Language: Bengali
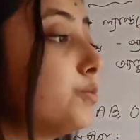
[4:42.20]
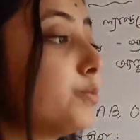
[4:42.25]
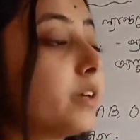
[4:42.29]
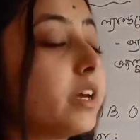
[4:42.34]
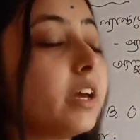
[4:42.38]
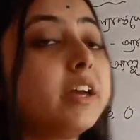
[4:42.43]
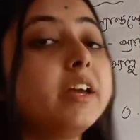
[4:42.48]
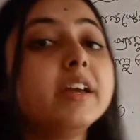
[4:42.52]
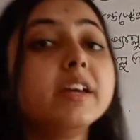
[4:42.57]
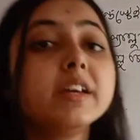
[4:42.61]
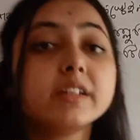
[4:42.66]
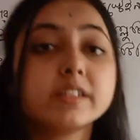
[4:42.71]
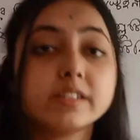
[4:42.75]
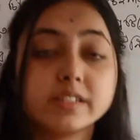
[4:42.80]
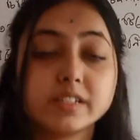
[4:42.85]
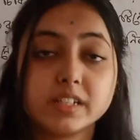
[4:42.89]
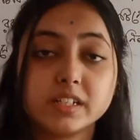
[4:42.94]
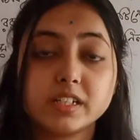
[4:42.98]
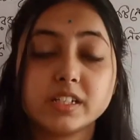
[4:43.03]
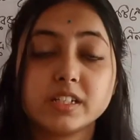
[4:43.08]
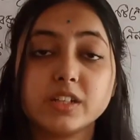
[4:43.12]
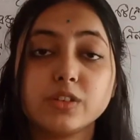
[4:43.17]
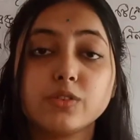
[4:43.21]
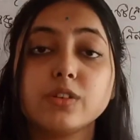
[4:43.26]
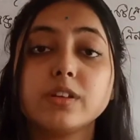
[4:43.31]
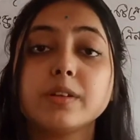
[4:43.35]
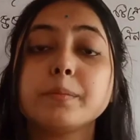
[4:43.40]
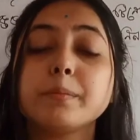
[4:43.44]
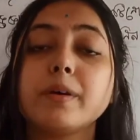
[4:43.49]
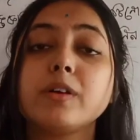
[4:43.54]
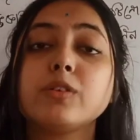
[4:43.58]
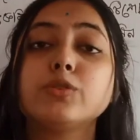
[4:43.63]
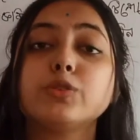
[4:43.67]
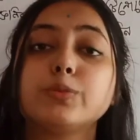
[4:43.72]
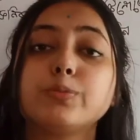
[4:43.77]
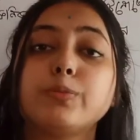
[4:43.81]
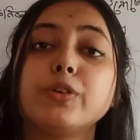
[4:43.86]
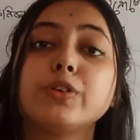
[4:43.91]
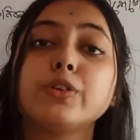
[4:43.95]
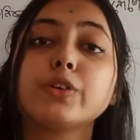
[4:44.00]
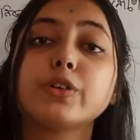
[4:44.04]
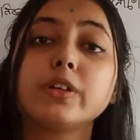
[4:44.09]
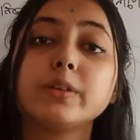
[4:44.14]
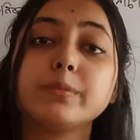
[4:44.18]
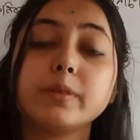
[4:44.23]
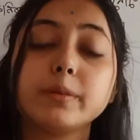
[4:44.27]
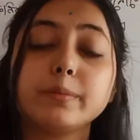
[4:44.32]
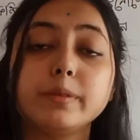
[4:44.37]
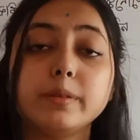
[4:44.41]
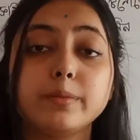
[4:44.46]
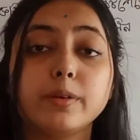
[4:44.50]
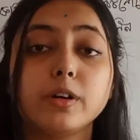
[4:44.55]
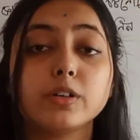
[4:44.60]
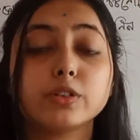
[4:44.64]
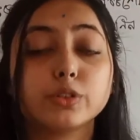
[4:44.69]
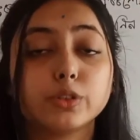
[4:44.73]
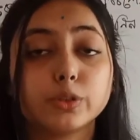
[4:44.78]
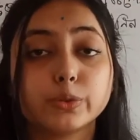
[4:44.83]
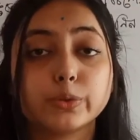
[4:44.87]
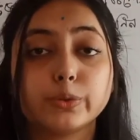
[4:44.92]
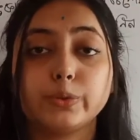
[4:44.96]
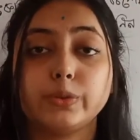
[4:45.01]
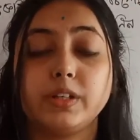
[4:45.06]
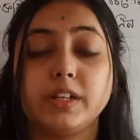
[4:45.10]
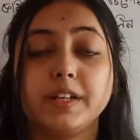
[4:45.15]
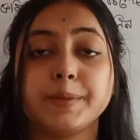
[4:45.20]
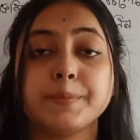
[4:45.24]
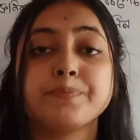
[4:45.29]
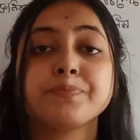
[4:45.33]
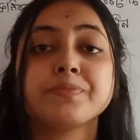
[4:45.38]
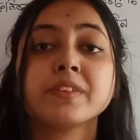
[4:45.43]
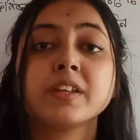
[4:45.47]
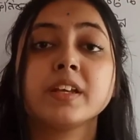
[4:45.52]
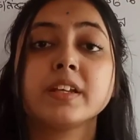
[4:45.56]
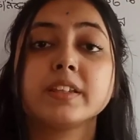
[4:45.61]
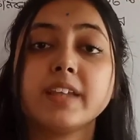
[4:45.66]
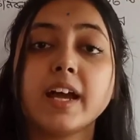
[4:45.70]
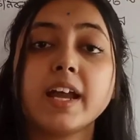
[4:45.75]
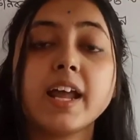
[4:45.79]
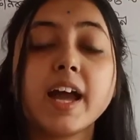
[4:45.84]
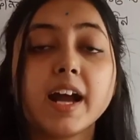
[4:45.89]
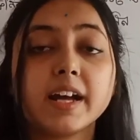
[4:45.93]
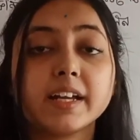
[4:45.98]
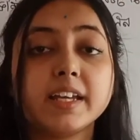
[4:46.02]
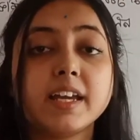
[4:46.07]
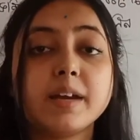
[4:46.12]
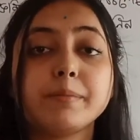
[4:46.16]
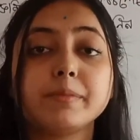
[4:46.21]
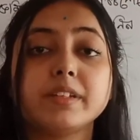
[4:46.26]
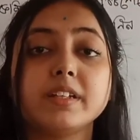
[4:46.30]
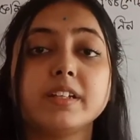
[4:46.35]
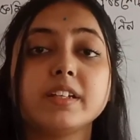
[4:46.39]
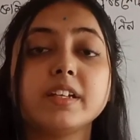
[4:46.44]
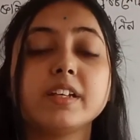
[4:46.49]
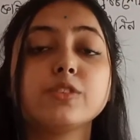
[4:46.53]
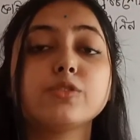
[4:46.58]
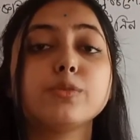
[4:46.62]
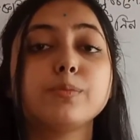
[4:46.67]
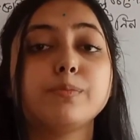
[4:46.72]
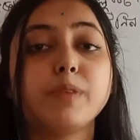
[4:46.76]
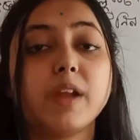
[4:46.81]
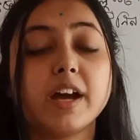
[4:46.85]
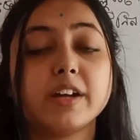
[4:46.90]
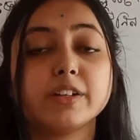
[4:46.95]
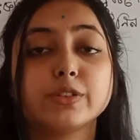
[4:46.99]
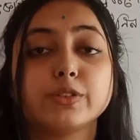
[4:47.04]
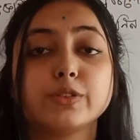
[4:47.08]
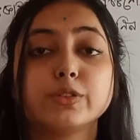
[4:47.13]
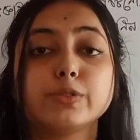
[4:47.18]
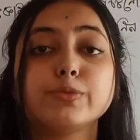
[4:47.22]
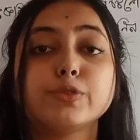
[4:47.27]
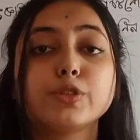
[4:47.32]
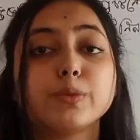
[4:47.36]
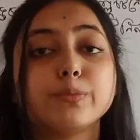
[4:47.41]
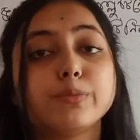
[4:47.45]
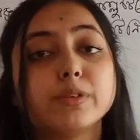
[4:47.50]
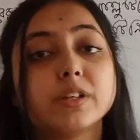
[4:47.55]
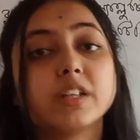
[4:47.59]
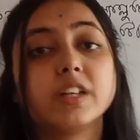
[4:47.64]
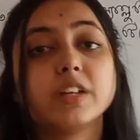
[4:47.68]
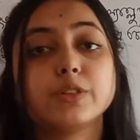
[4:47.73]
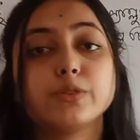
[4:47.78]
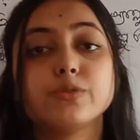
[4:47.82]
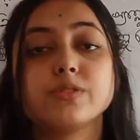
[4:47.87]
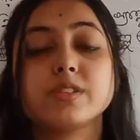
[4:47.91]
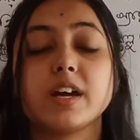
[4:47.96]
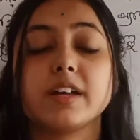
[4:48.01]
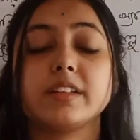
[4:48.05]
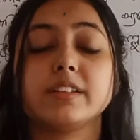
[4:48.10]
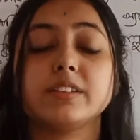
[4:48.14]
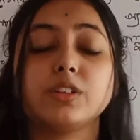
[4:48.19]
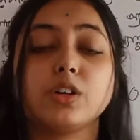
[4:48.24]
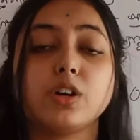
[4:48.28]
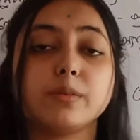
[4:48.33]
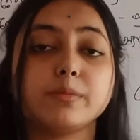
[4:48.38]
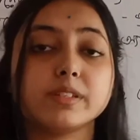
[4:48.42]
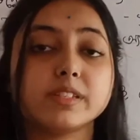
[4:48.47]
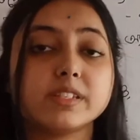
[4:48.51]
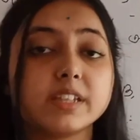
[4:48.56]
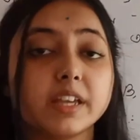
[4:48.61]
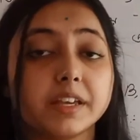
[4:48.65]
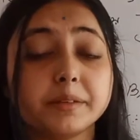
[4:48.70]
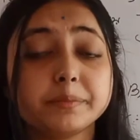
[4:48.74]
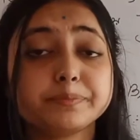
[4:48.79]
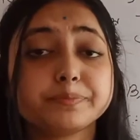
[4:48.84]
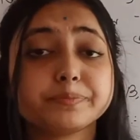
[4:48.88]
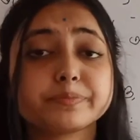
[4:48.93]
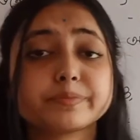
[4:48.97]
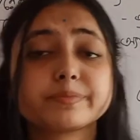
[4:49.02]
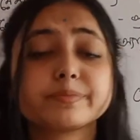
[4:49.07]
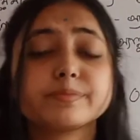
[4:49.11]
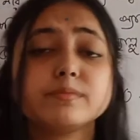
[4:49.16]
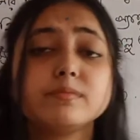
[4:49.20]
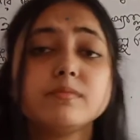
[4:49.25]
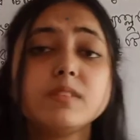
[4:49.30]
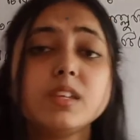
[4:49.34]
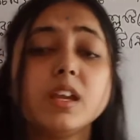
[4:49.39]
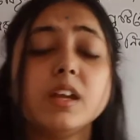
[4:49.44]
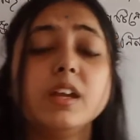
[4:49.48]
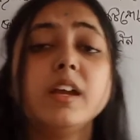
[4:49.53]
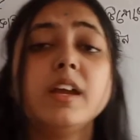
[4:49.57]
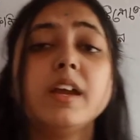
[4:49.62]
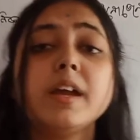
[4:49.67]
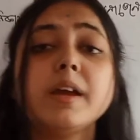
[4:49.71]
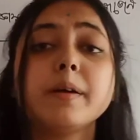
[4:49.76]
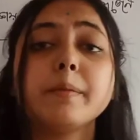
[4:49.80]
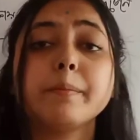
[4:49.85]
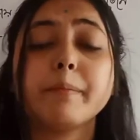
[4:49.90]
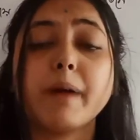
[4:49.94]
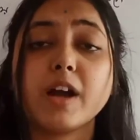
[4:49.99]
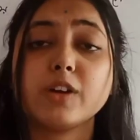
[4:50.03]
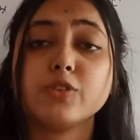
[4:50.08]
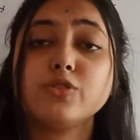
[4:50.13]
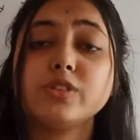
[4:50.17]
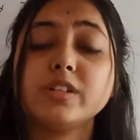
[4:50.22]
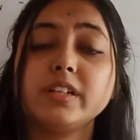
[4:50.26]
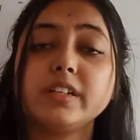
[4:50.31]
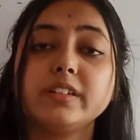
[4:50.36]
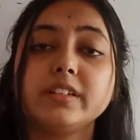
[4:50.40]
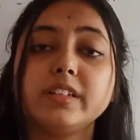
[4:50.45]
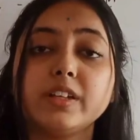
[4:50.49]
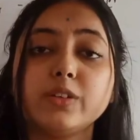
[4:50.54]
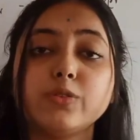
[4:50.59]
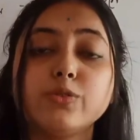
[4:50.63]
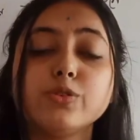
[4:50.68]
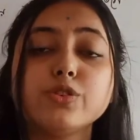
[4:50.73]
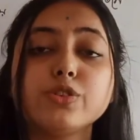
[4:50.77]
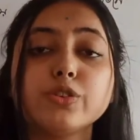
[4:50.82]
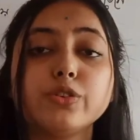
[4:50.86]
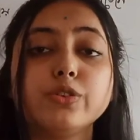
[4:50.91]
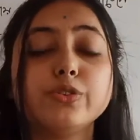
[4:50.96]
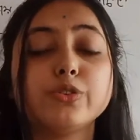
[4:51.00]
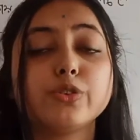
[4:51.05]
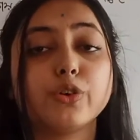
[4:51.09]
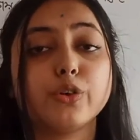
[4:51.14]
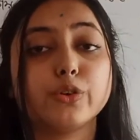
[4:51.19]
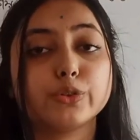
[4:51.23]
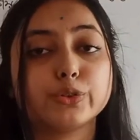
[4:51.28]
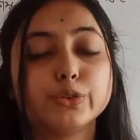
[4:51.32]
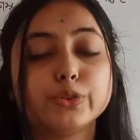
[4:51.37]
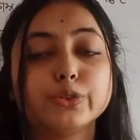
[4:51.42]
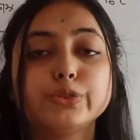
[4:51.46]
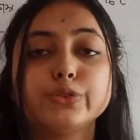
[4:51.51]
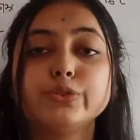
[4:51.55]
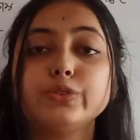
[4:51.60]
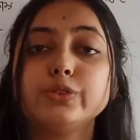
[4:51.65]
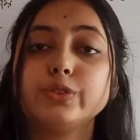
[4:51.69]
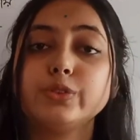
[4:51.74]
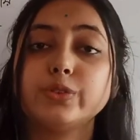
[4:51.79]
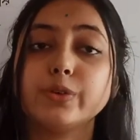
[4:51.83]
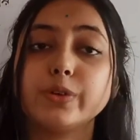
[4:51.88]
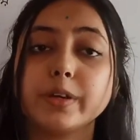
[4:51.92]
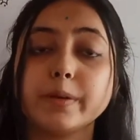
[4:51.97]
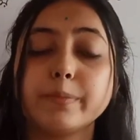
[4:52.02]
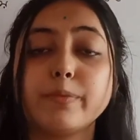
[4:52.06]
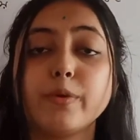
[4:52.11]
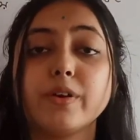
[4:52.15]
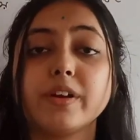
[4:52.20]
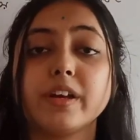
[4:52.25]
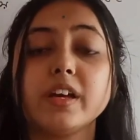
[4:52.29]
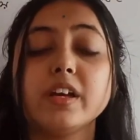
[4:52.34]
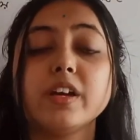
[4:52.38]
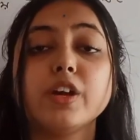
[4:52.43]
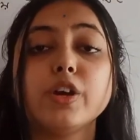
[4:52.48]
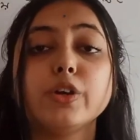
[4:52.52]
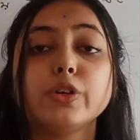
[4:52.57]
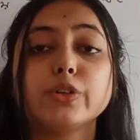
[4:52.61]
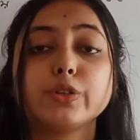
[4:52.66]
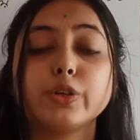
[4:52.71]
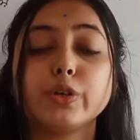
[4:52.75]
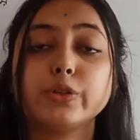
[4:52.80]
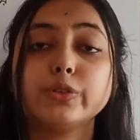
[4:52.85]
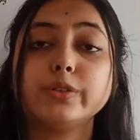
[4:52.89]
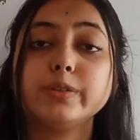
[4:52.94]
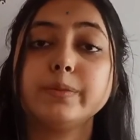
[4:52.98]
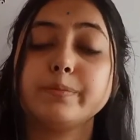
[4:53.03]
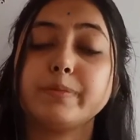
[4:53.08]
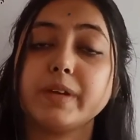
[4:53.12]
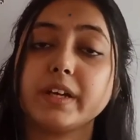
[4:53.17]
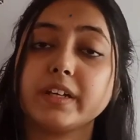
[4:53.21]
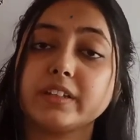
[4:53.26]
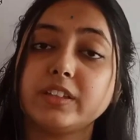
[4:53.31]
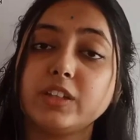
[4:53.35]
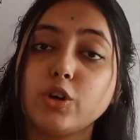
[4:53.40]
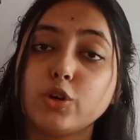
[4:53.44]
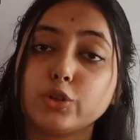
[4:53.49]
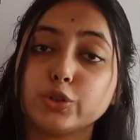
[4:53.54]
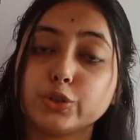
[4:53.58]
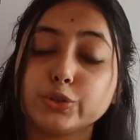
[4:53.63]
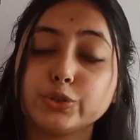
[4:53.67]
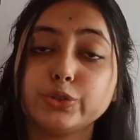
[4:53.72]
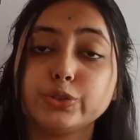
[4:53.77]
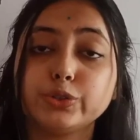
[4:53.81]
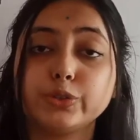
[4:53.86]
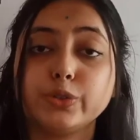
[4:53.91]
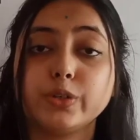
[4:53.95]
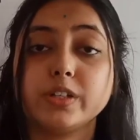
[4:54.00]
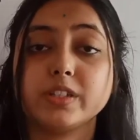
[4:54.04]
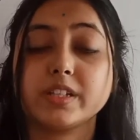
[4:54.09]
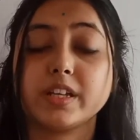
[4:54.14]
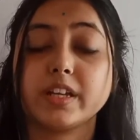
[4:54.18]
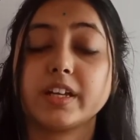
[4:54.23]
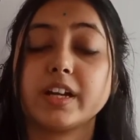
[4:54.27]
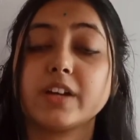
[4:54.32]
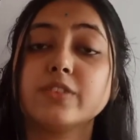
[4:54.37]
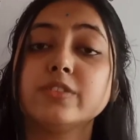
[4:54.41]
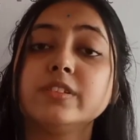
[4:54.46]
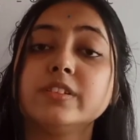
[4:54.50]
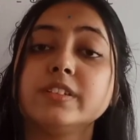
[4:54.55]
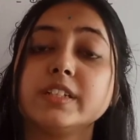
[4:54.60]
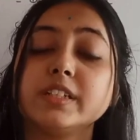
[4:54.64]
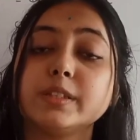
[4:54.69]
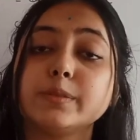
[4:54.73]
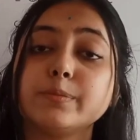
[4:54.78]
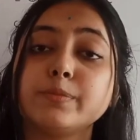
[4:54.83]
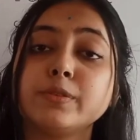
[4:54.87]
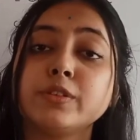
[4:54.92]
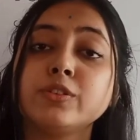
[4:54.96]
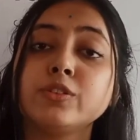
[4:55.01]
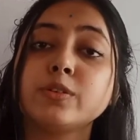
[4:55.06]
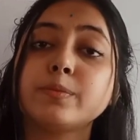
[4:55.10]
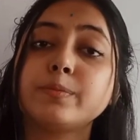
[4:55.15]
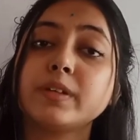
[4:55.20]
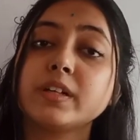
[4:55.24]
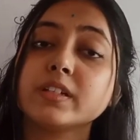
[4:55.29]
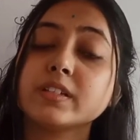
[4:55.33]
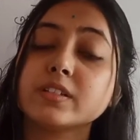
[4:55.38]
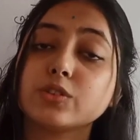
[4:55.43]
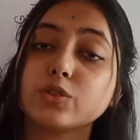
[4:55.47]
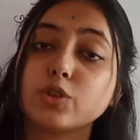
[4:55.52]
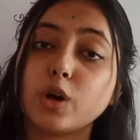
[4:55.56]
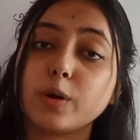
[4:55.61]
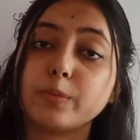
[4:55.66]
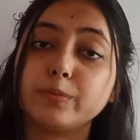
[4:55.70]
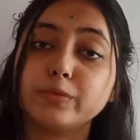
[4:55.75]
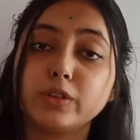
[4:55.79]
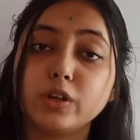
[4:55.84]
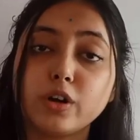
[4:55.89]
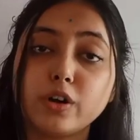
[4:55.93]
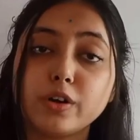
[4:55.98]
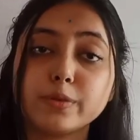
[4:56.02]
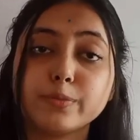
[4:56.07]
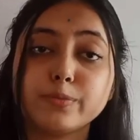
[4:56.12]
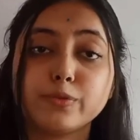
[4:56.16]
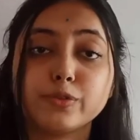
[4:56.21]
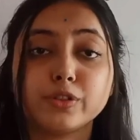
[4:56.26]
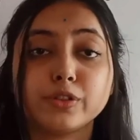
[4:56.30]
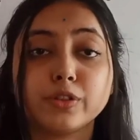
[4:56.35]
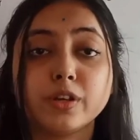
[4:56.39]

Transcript: গ্রুপকে সৃষ্টি করলেন বা উৎপন্ন করলেন বা বিভক্ত করলেন তার আগে আমাদেরকে একটু ব্লাড গ্রুপ সম্পর্কে একটু জানতে হবে যে মানুষের দেহ যখন রক্তশূন্য হয়ে পড়ে তখন ব্যক্তি অসুস্থ হয়ে যায় কারণ হৃৎপিণ্ড প্রায় স্তব্ধ হওয়ার